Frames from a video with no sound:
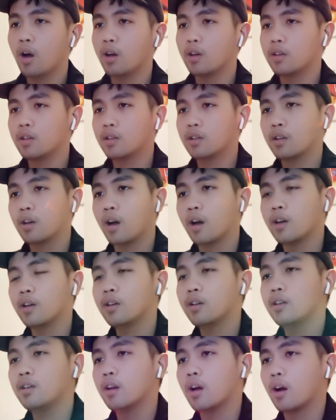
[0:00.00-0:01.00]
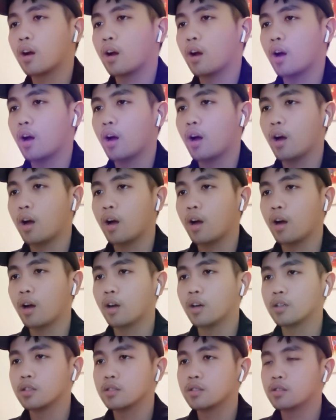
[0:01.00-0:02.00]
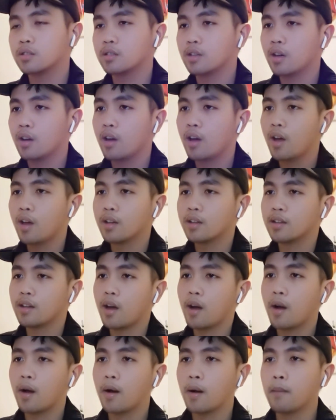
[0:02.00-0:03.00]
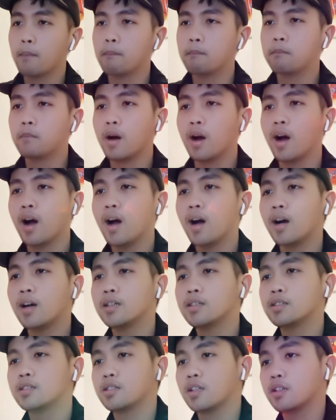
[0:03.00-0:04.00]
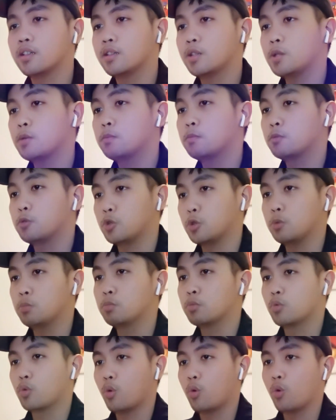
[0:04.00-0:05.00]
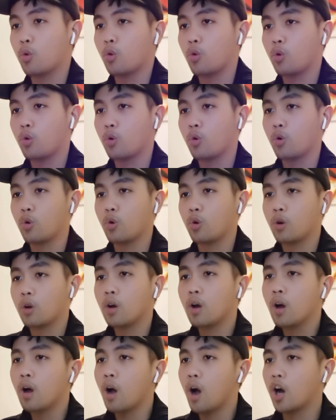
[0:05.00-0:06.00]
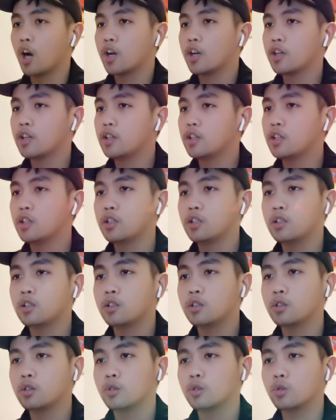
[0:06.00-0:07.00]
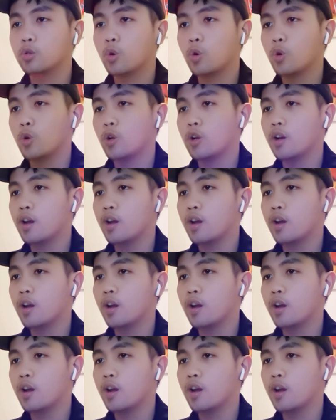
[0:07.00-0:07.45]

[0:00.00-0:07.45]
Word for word: Ay kay lakas ng kaba sa dibdib ko Ang hiling ko